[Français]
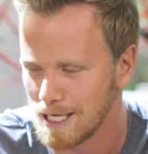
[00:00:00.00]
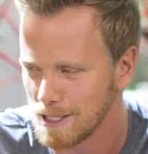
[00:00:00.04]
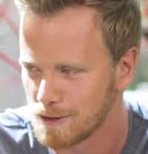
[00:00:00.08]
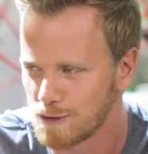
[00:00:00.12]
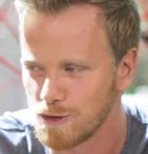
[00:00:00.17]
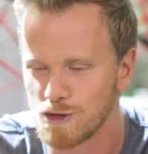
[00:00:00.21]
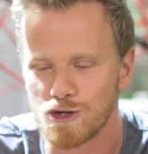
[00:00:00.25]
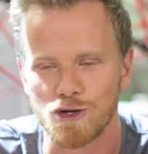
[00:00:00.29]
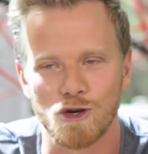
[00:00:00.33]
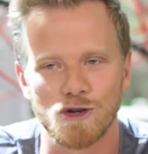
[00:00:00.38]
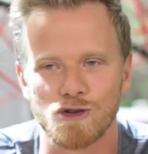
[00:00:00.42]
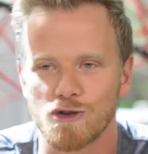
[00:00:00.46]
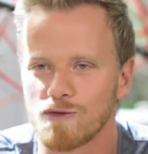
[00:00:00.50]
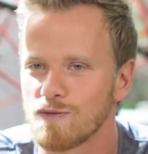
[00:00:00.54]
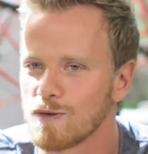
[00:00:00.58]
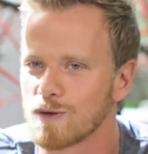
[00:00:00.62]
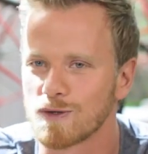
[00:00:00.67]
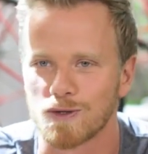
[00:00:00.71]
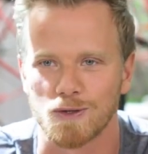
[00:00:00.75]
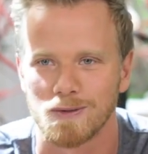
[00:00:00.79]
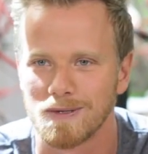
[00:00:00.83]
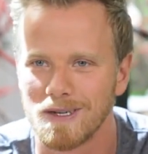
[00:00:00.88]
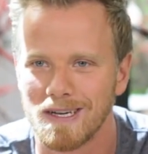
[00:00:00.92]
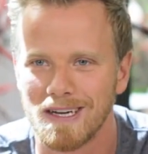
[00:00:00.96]
et tu changes en
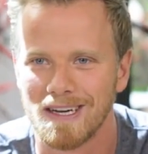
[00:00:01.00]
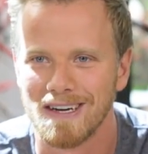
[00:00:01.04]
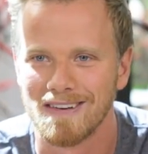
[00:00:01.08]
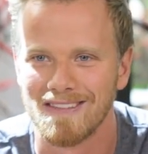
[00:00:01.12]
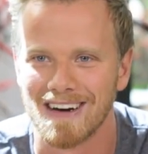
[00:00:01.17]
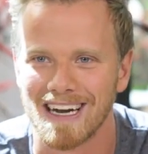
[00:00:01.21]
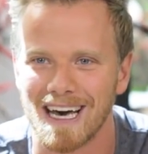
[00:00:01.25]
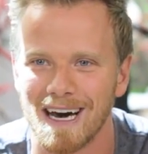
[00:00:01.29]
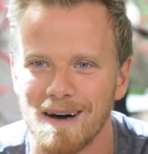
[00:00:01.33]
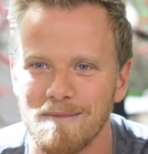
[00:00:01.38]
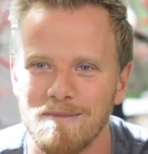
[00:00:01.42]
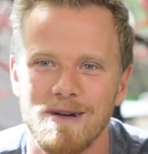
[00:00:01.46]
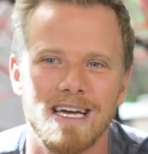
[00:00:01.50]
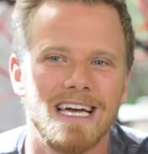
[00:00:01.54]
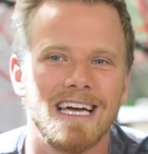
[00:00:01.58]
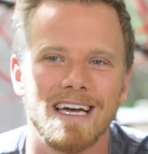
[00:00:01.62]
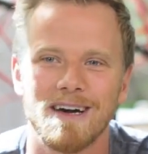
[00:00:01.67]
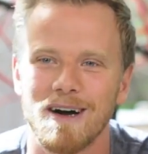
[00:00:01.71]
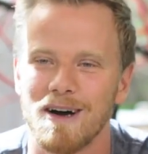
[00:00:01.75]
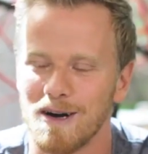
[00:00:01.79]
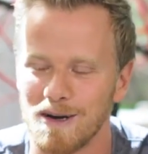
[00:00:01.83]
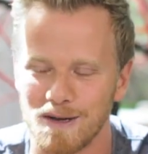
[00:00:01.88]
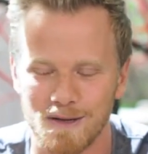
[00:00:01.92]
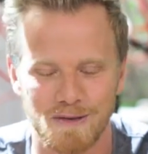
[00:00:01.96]
fonction. Voilà.
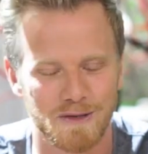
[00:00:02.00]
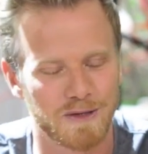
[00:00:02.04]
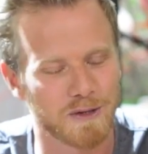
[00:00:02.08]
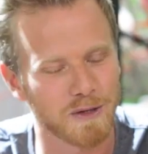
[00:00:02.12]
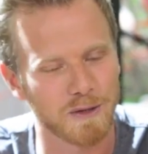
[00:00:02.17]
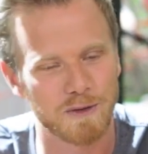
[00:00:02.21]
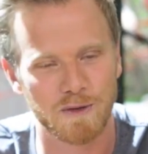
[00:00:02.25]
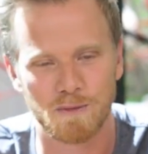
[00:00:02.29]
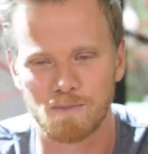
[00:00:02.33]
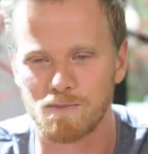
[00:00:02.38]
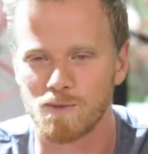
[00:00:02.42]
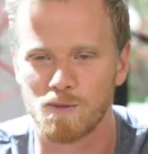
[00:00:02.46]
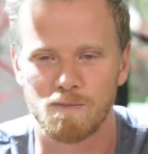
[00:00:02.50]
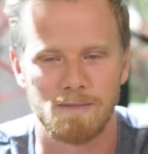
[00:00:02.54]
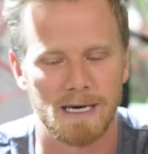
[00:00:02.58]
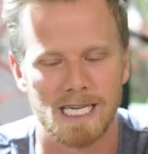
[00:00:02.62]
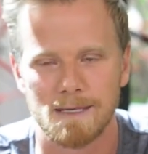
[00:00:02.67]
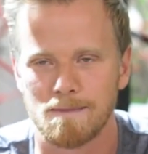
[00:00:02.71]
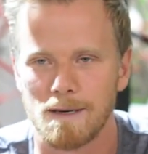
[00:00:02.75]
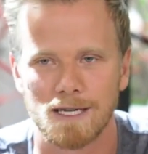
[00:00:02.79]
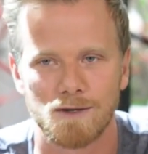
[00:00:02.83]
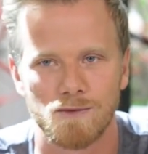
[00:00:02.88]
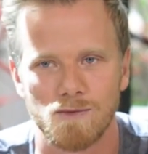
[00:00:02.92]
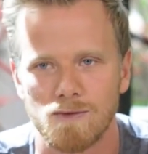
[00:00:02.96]
Mais truc
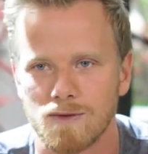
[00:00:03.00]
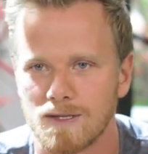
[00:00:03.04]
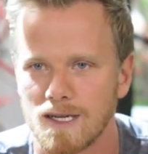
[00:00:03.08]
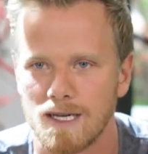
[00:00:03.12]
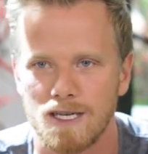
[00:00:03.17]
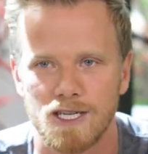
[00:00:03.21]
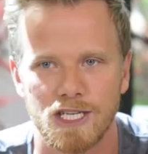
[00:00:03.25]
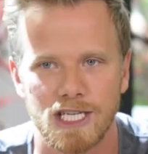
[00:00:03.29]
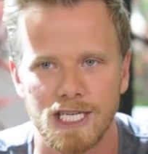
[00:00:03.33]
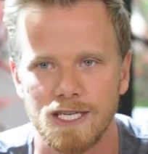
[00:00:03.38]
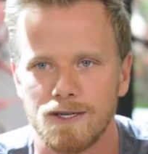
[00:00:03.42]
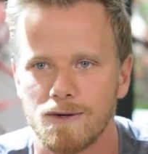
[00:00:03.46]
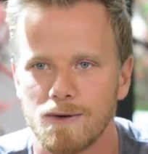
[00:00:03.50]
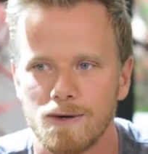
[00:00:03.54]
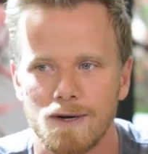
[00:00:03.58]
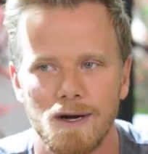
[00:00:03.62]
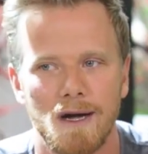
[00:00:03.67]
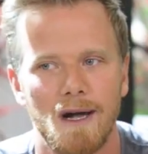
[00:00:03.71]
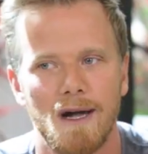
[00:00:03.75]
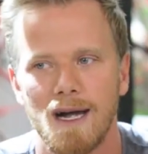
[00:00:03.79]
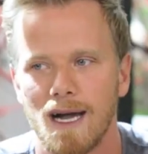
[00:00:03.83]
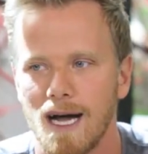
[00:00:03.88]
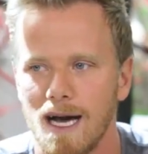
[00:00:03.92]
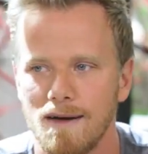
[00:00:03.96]
passe partout, c'est le chino
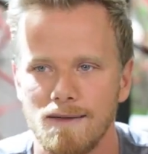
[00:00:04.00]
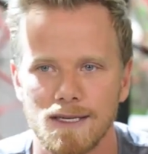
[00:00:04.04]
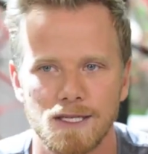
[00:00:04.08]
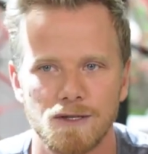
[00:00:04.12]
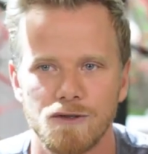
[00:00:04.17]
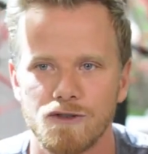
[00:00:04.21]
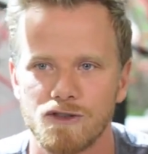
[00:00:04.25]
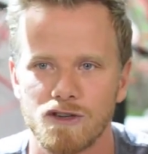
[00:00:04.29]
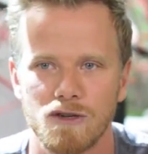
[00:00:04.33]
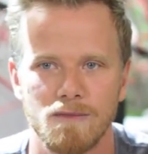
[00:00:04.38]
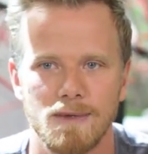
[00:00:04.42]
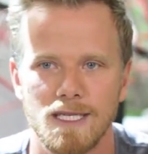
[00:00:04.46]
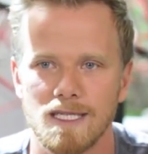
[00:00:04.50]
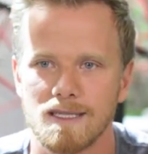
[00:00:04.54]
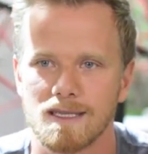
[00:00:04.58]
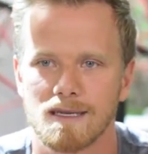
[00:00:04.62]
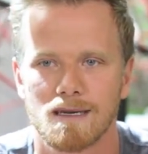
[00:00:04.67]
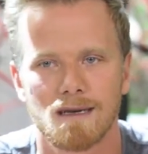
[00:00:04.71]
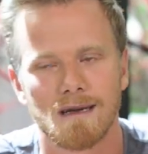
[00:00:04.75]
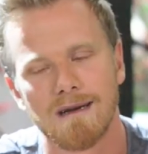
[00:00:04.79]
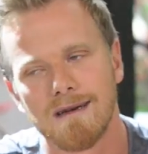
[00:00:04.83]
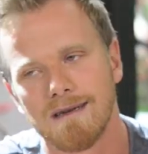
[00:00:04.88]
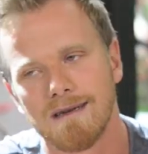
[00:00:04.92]
avec une chemise.